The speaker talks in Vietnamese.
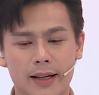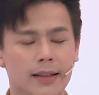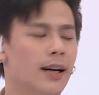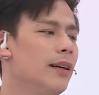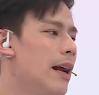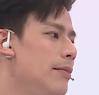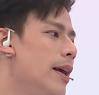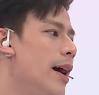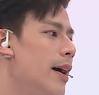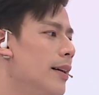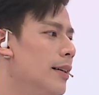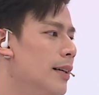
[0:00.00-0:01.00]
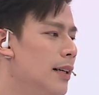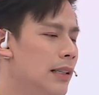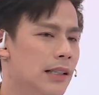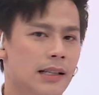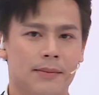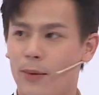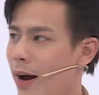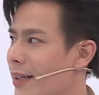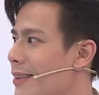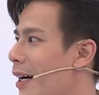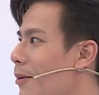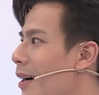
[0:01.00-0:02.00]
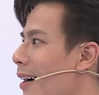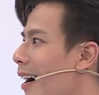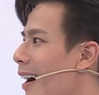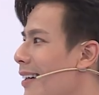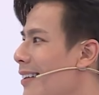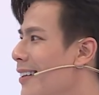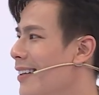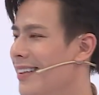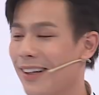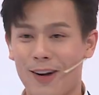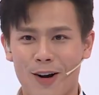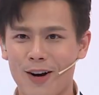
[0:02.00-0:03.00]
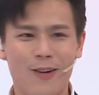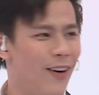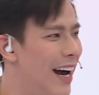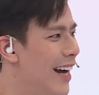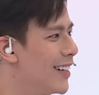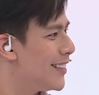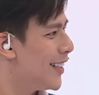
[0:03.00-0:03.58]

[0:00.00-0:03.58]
kiến thức đem về nữa. Mà quan trọng hơn hết là còn có quà nữa